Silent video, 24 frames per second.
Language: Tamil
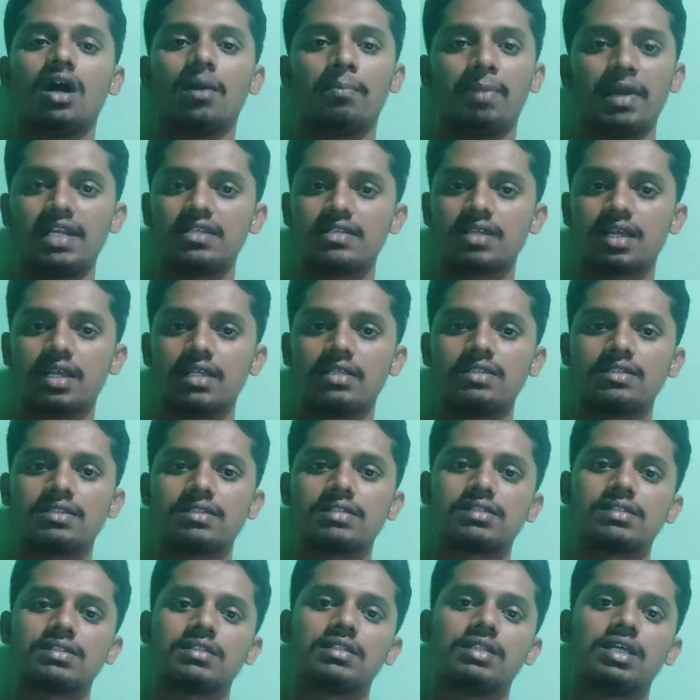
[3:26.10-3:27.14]

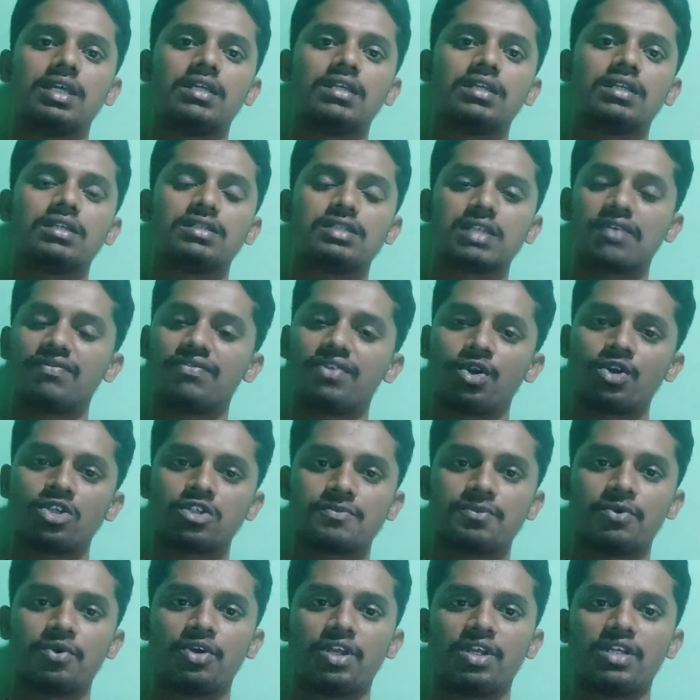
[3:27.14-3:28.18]
பெனிசிலின்ஸ் தென்
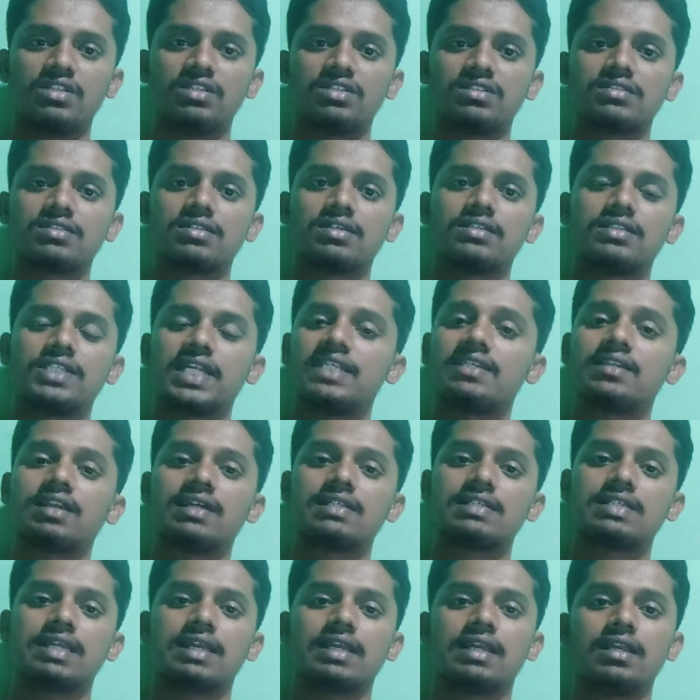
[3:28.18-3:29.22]
செஃபலோஸ்போரின்ஸ்
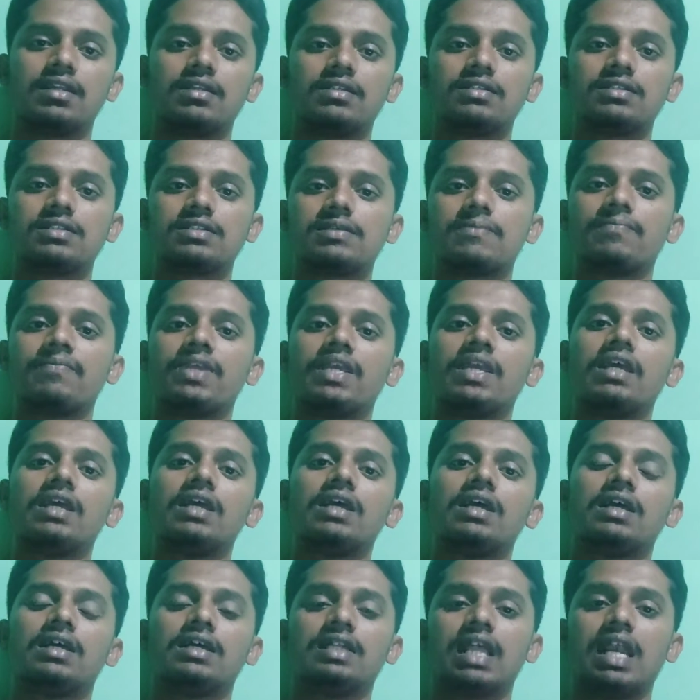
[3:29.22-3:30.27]
டெட்ராசைக்ளின்ஸ்
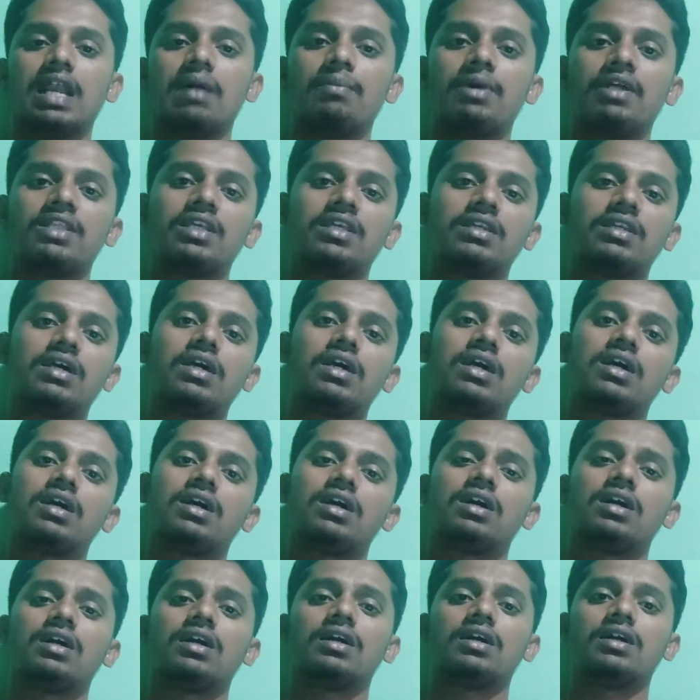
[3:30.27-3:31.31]
இதெல்லாம் பார்த்திங்கன்னா
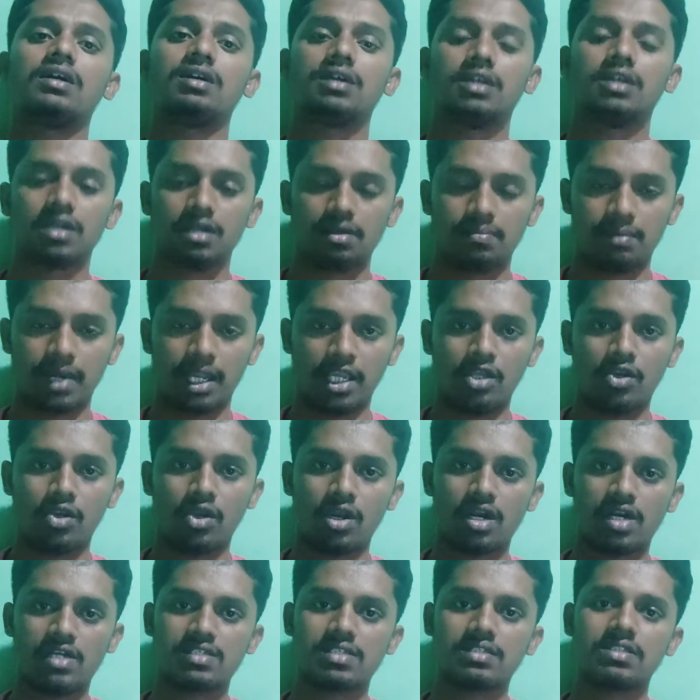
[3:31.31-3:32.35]
மைக்ரோ
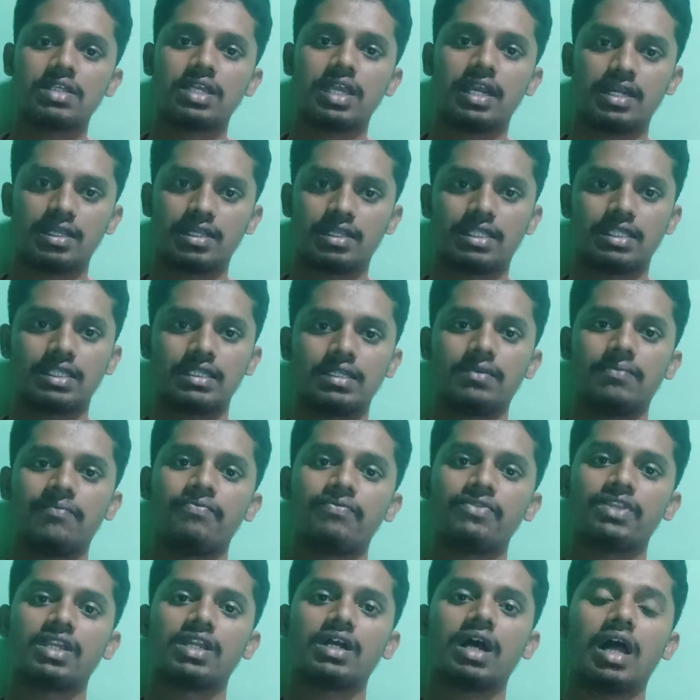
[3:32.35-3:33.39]
ஆர்கானிசம் எடுத்து
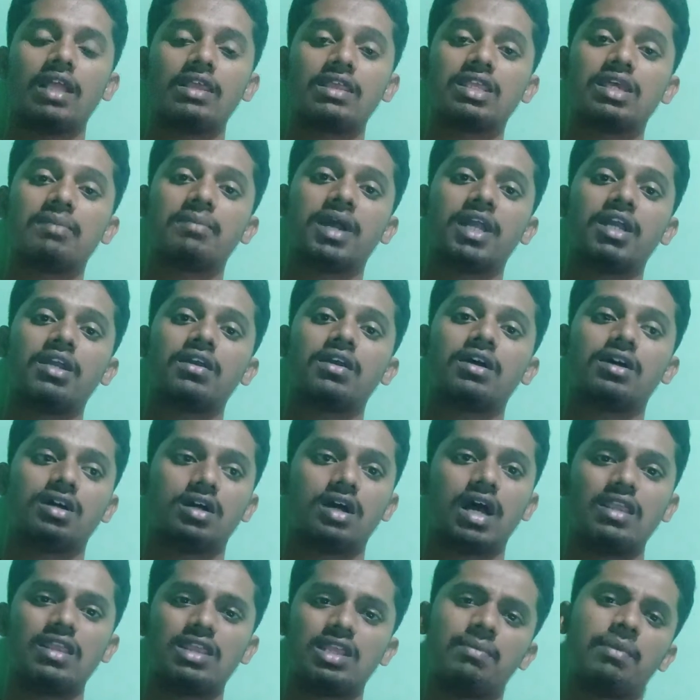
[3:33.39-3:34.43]
அந்த மைக்
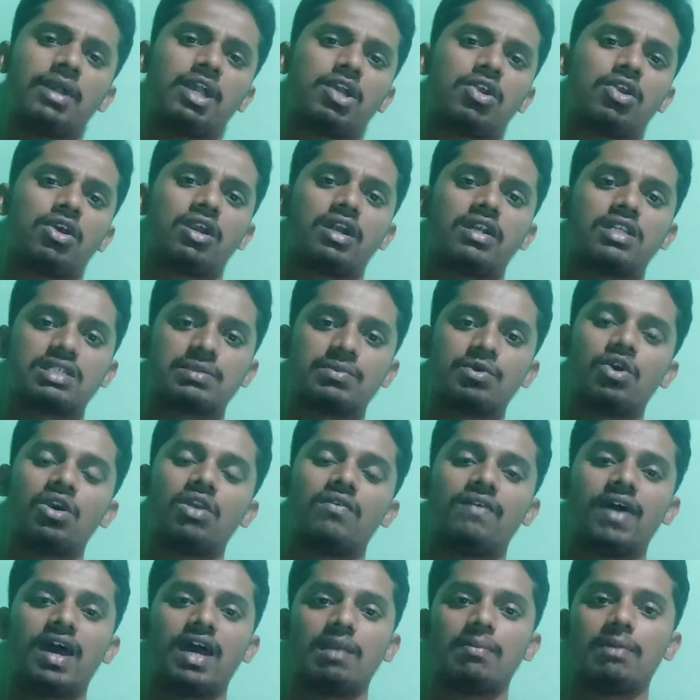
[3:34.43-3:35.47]
அந்த மைக்ரோ ஆர்கானிசமோ
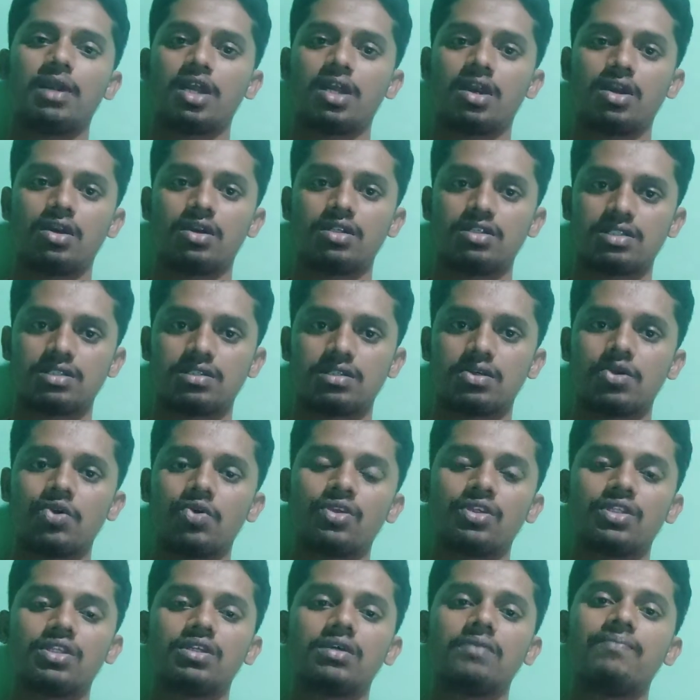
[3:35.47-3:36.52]
இல்லை வேறு மைக்ரோ ஆர்கானிசத்துக்கோ
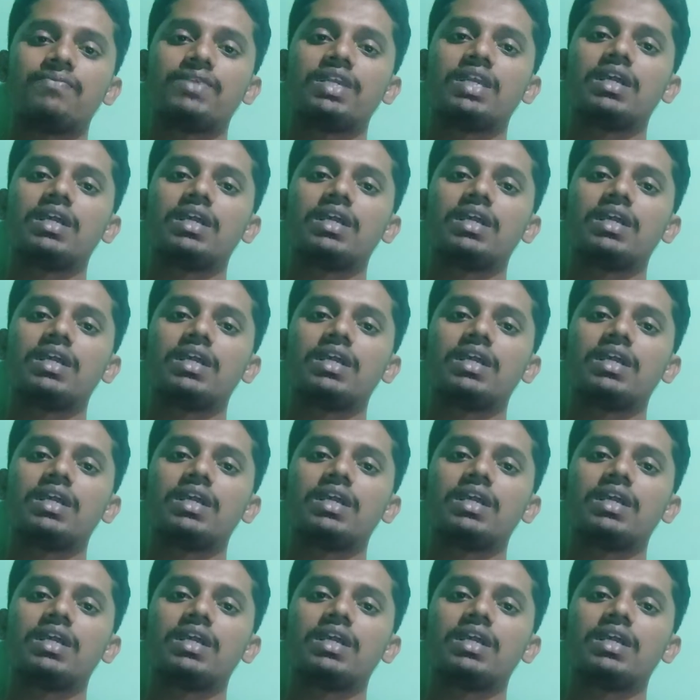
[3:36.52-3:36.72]
வந்து